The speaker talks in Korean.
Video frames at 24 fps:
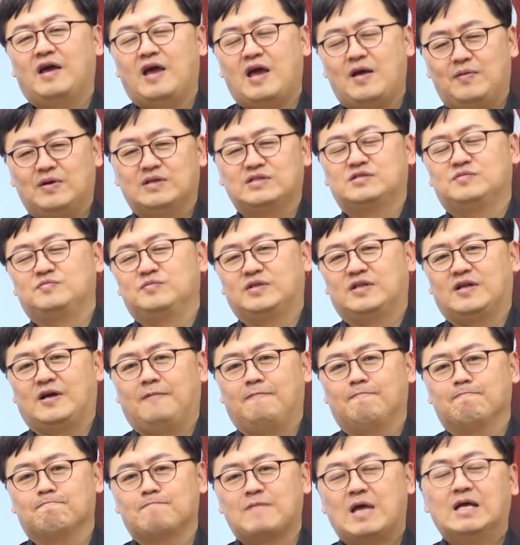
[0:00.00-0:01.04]
해봤습니다.
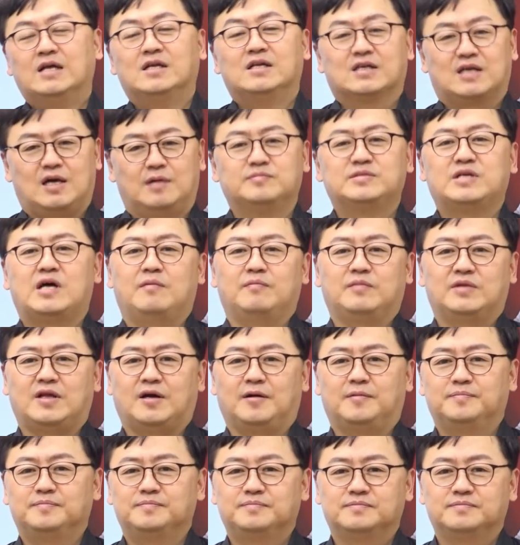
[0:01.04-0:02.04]
감사합니다.